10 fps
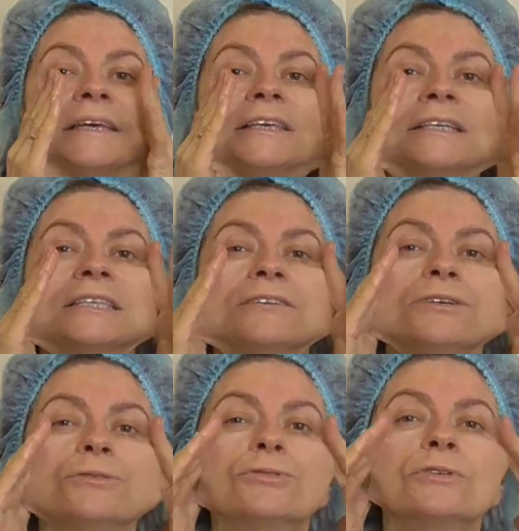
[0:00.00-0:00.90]
Если
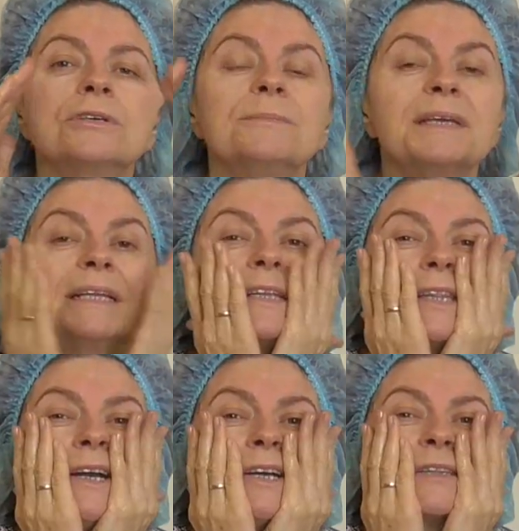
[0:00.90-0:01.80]
вы
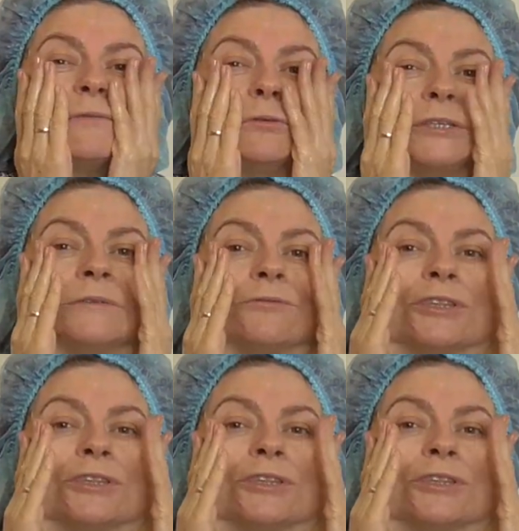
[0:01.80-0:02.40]
медленно отводим